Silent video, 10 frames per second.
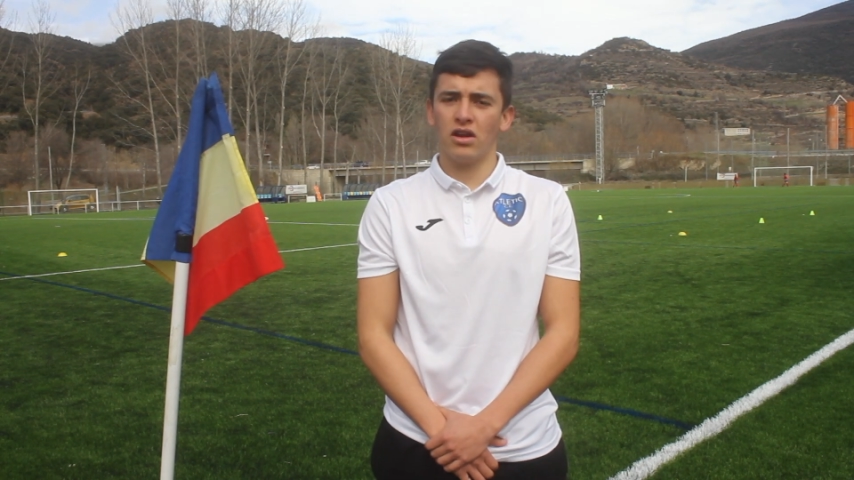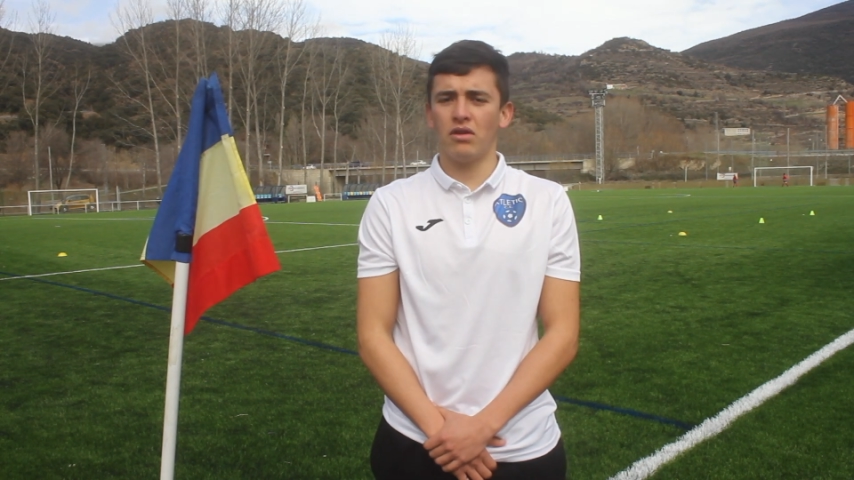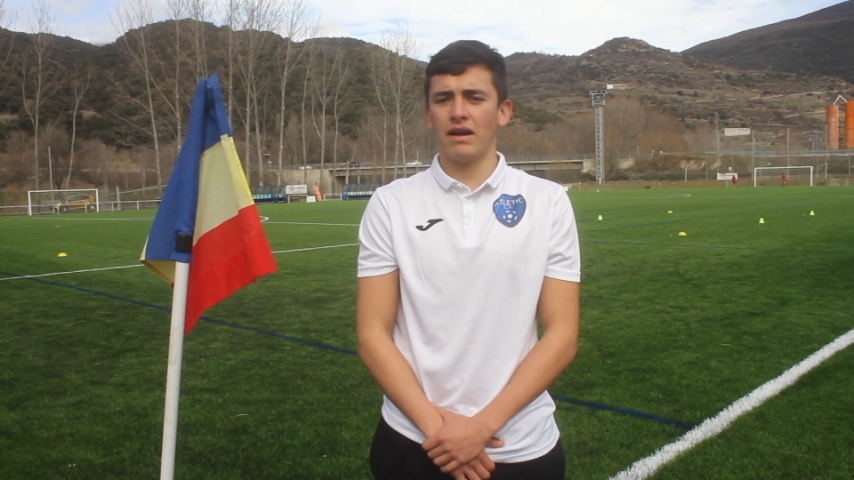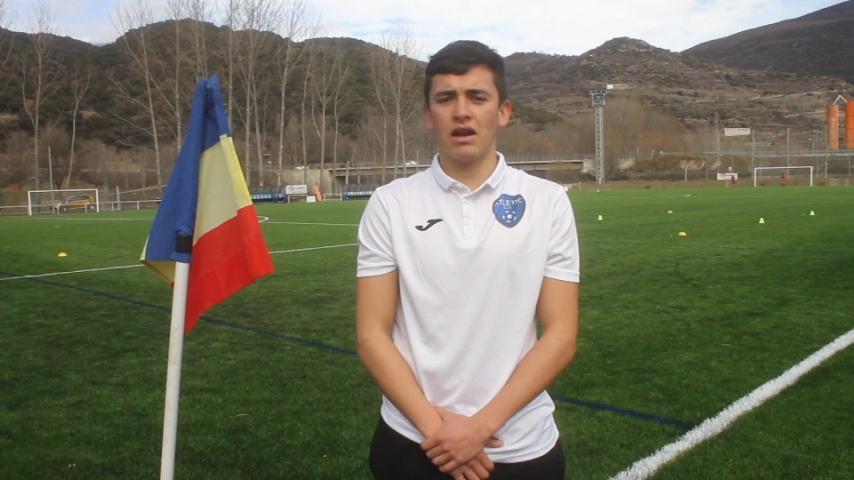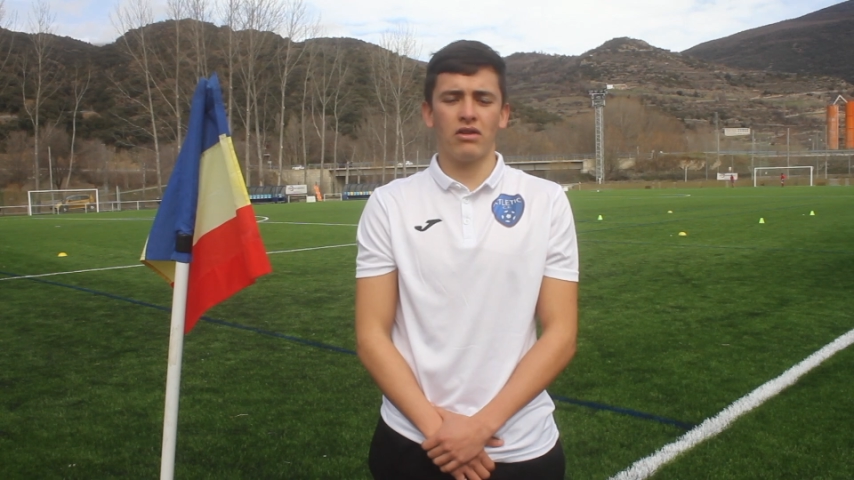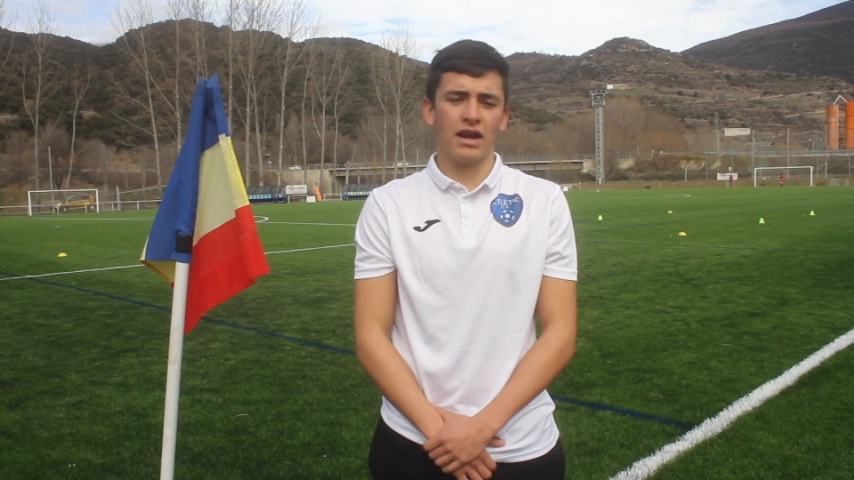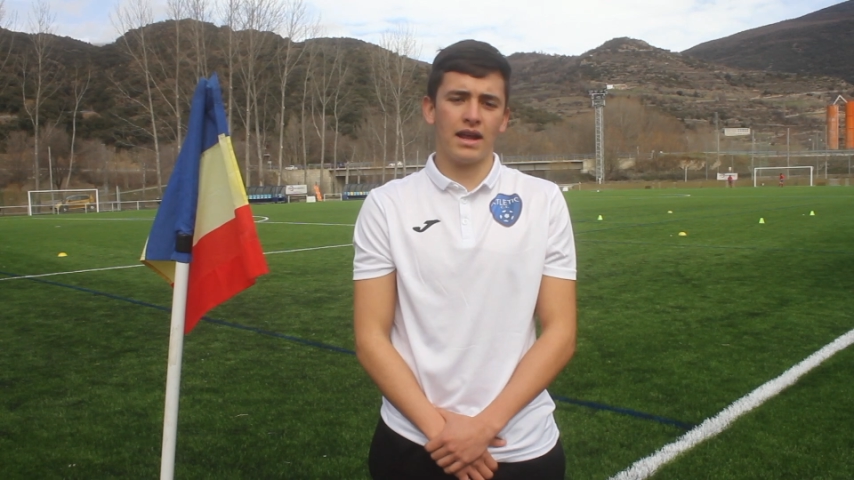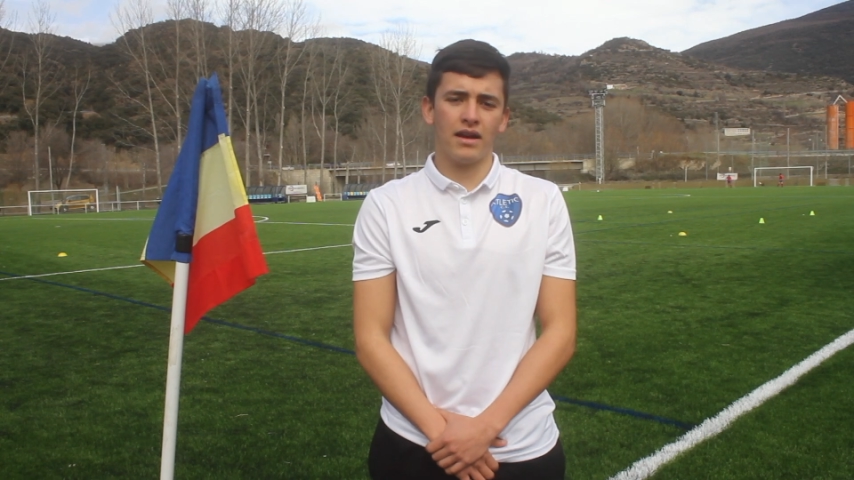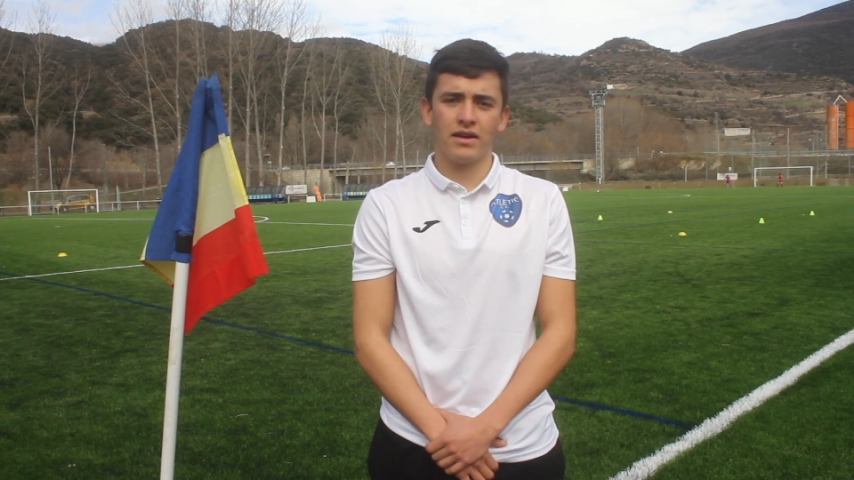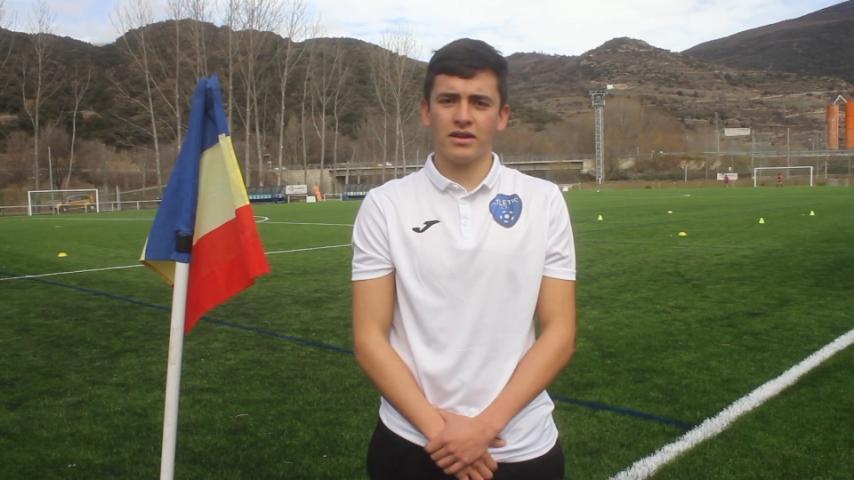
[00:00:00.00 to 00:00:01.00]
lo van a
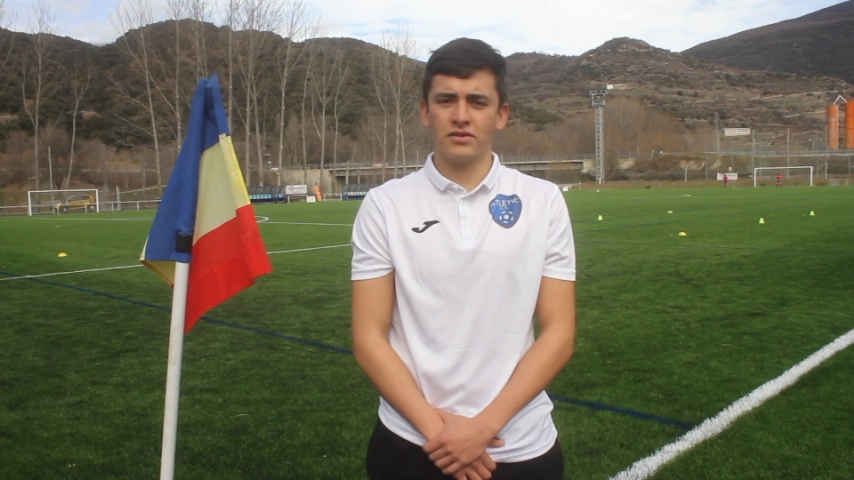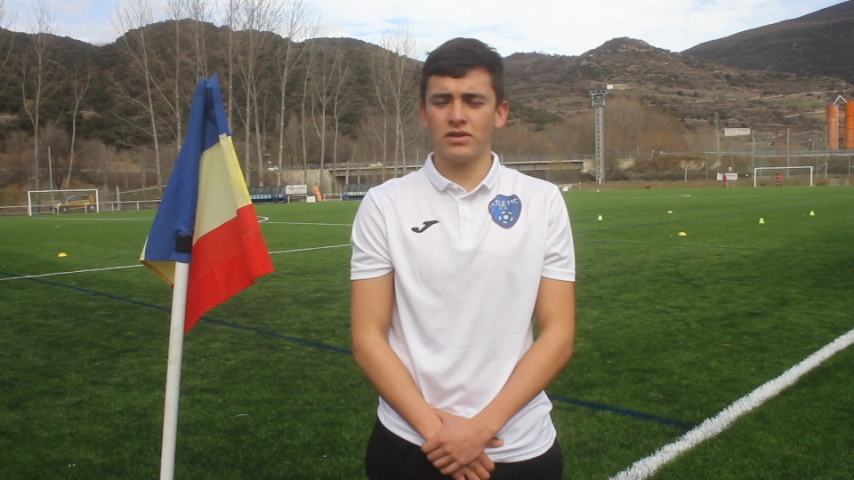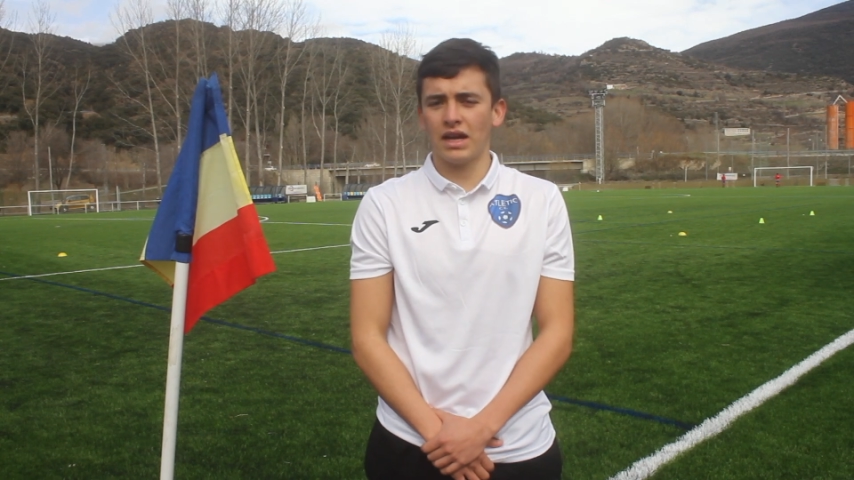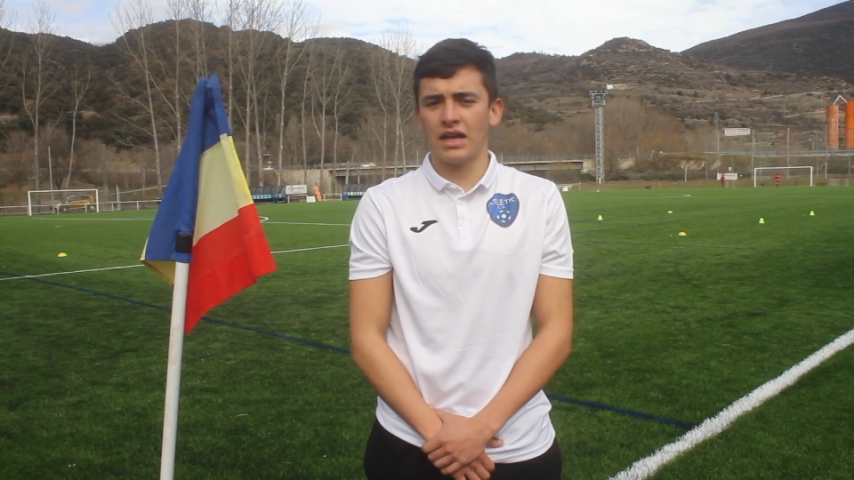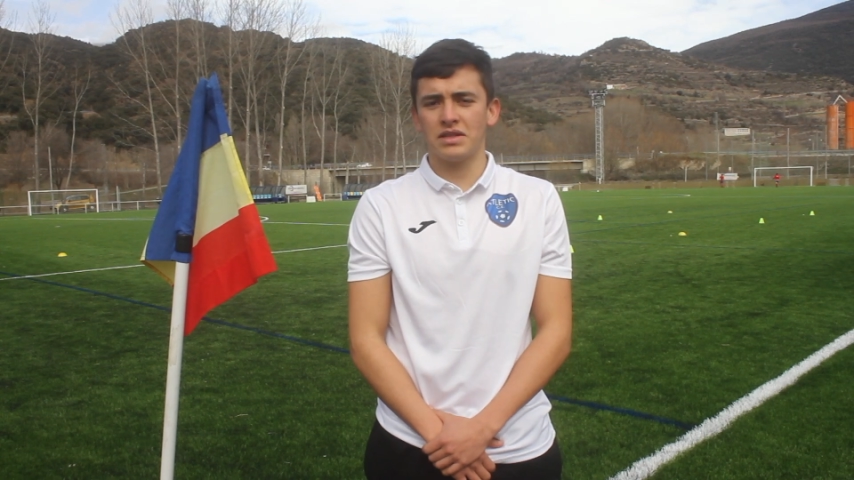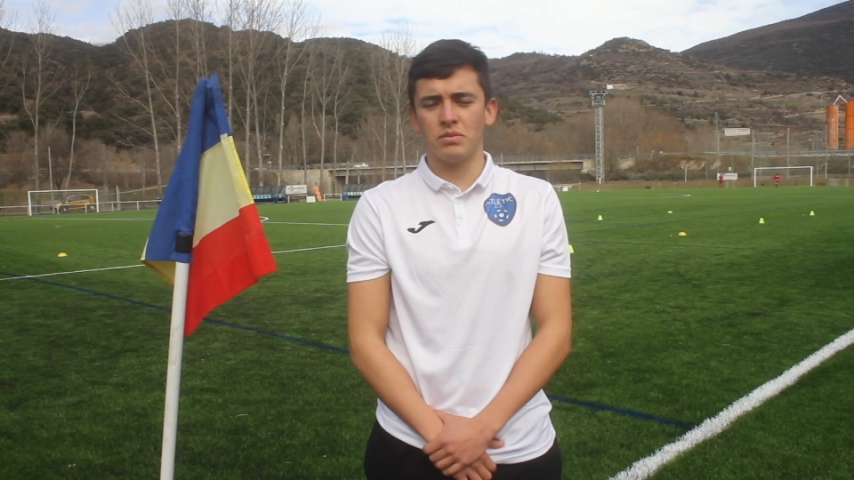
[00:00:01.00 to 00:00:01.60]
lograr. Nunca nada es